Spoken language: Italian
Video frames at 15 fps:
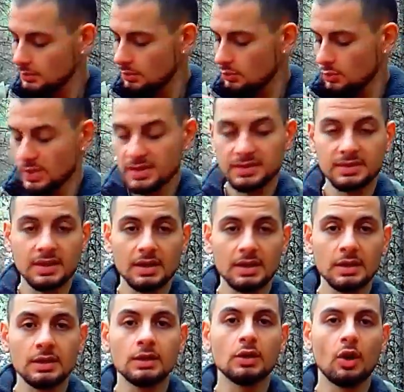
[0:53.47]
con queste
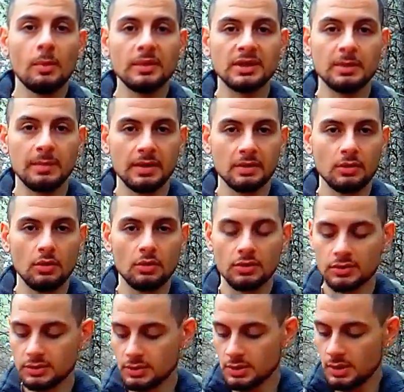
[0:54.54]
i chilometri
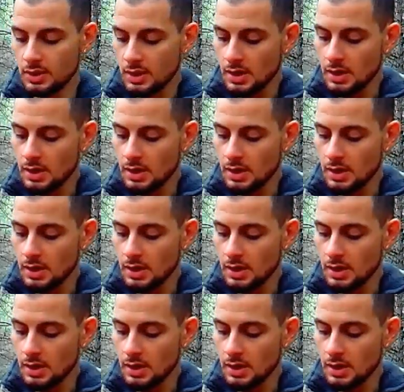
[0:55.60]
percorsi